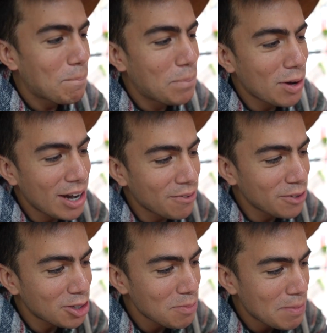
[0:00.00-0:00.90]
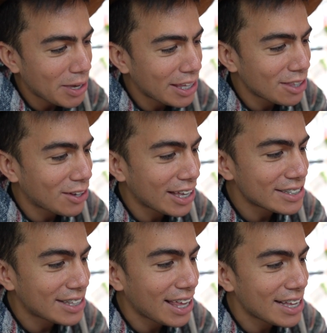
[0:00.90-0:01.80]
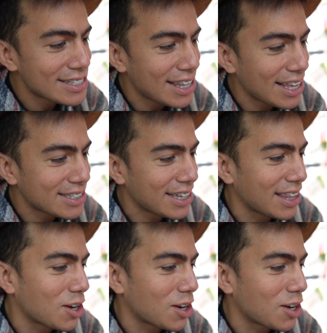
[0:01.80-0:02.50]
Por la foto me imagino que esta es leche de